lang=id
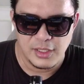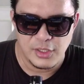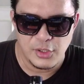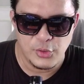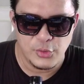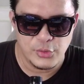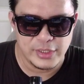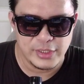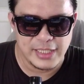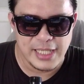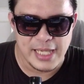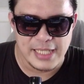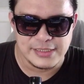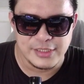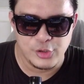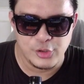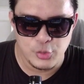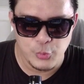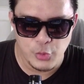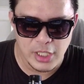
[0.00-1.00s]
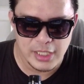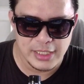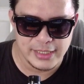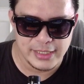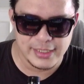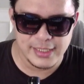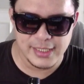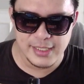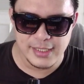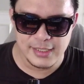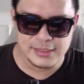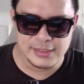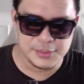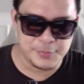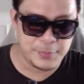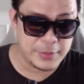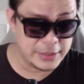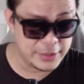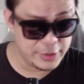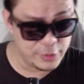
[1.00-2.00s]
Oke guys, ini gue udah buka linknya.
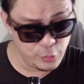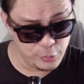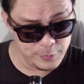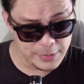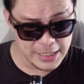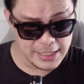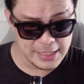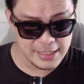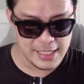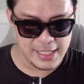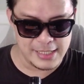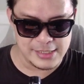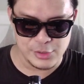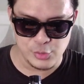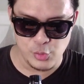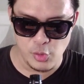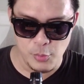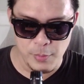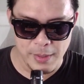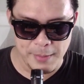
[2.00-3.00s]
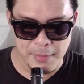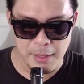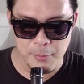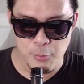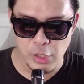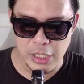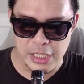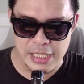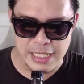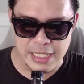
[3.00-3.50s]
Seperti gue bilang guys, gue memang bukan